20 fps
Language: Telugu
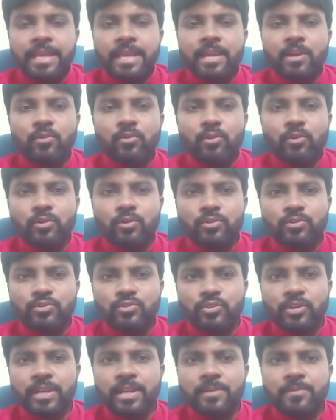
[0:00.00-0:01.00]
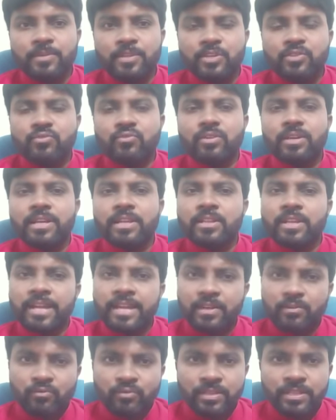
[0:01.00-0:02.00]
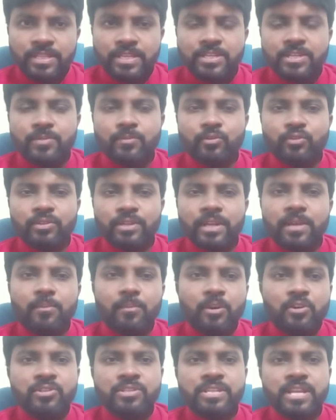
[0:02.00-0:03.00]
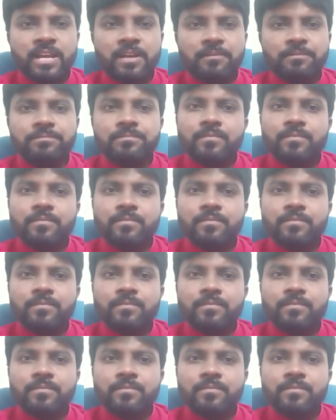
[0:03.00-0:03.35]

ఏ కోర్టులు జోక్యం చేసుకోలేదనే అనే ఉద్దేశంతో బహుశా